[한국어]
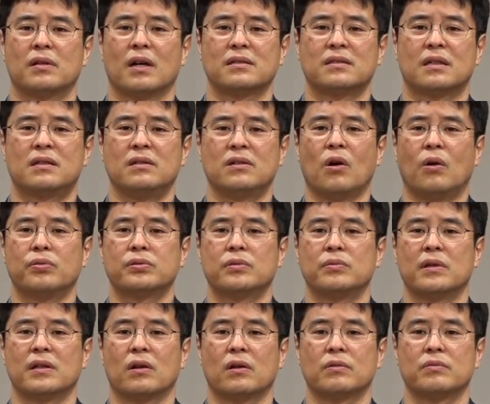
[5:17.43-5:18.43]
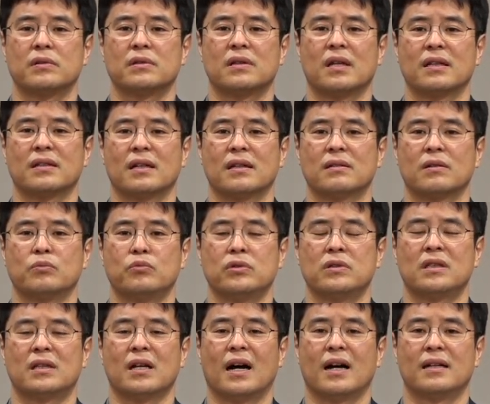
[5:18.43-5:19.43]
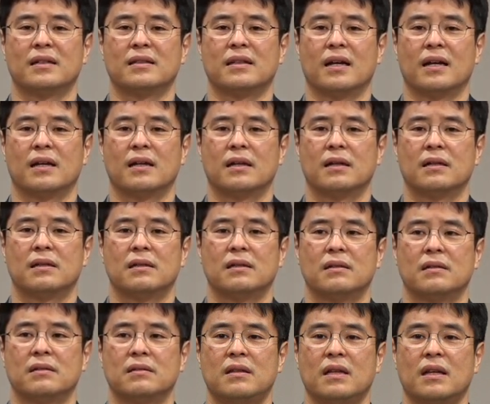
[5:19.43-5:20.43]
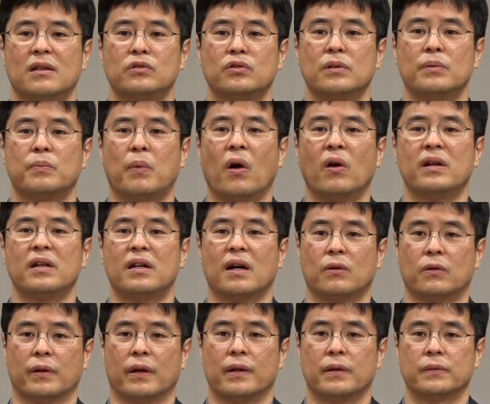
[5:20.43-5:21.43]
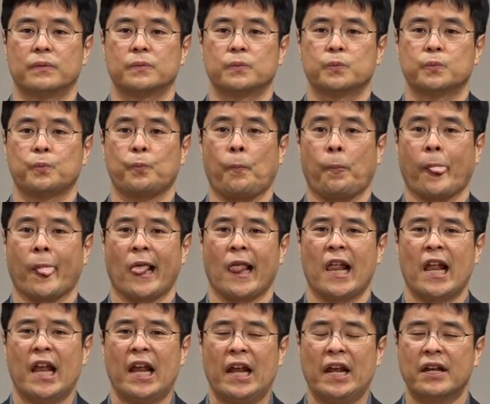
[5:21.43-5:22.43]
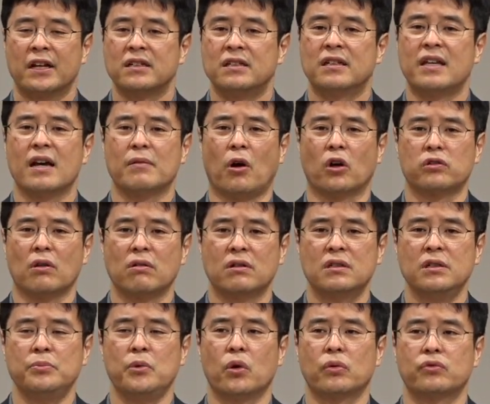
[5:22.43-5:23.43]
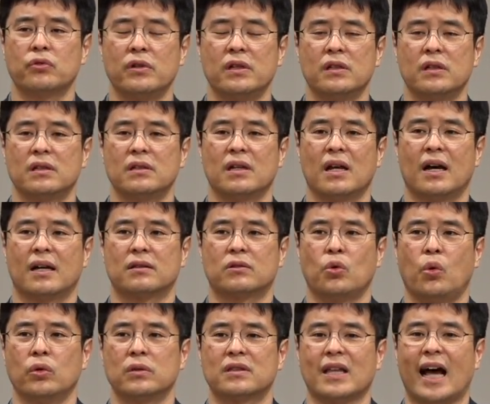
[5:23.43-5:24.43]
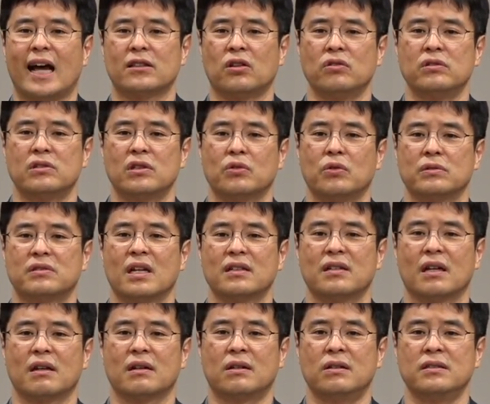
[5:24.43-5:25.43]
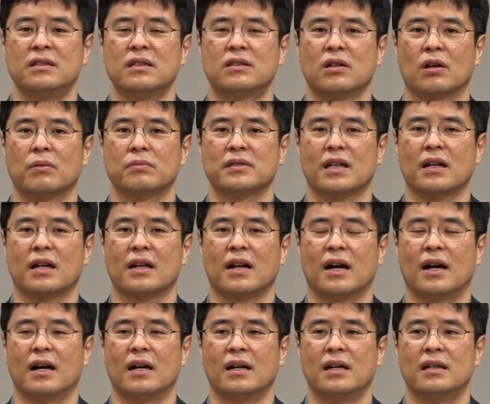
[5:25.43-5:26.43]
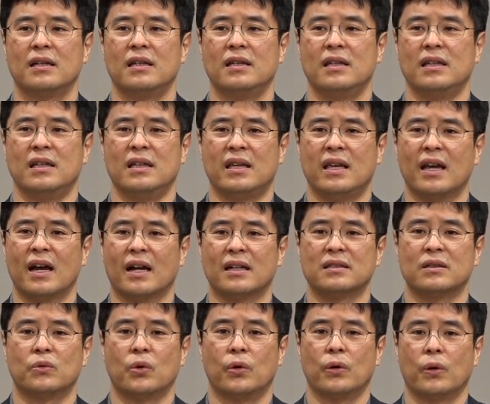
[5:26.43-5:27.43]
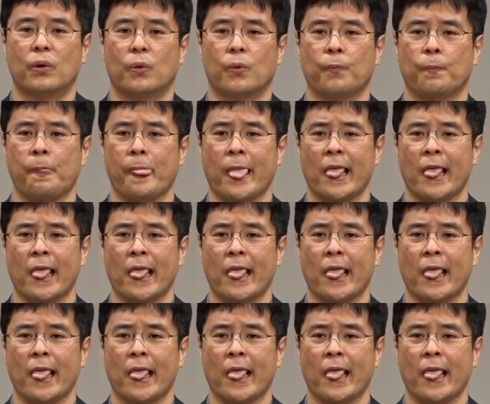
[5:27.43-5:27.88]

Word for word: 사실 그거 없으면 여러분 세상에서 무시당하는데. 근데 예수님 버리라고 그래요. 그게 어떤 금욕주의나 돈 다 던지고 세상에 거지처럼 살아라. 이게 아니고요.